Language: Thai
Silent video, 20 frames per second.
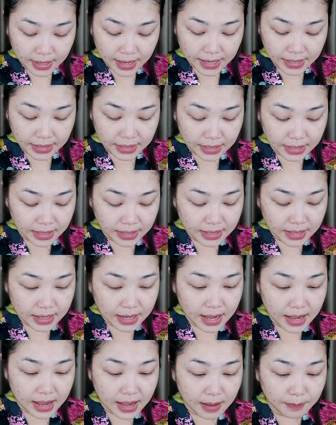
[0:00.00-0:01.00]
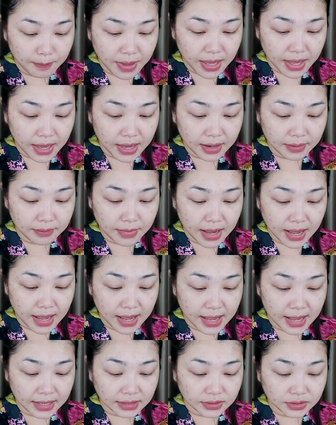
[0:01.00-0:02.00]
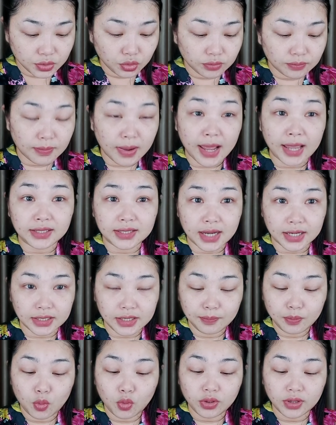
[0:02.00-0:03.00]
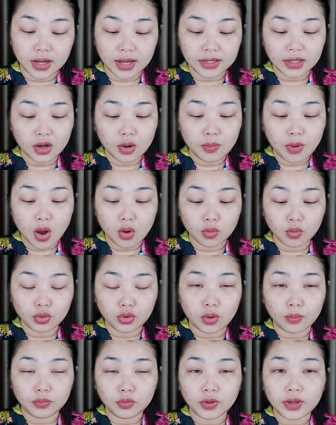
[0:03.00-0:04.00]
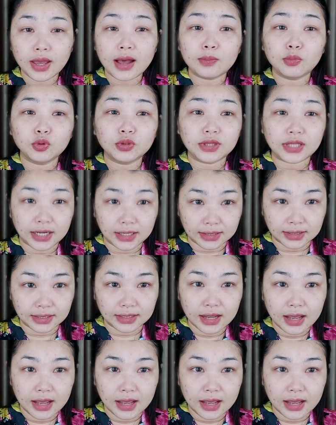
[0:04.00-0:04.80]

อันนี้นะคะเป็นมาร์กสูตรใหม่จากญี่ปุ่นนะคะ ที่เขาบอกอุดมด้วยอาบูติน